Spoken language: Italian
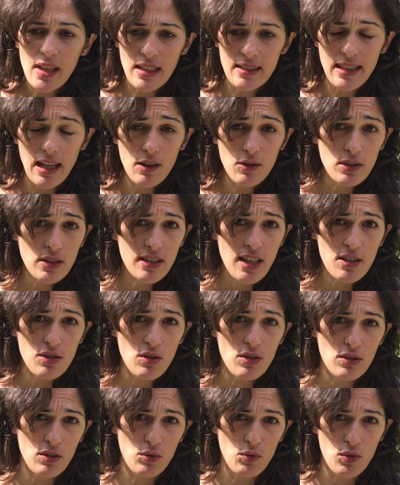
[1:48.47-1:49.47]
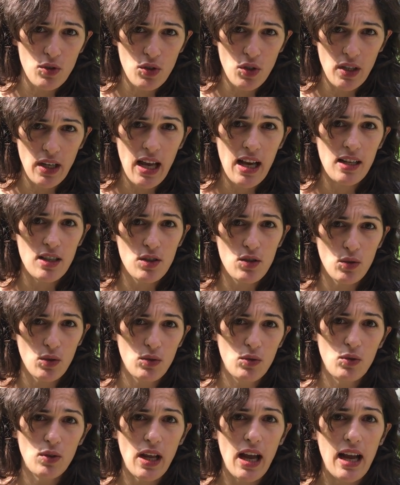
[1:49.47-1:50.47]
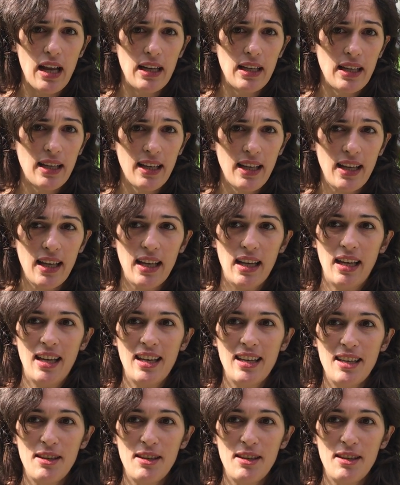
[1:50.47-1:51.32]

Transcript: dal contesto istituzionale, strutturale, che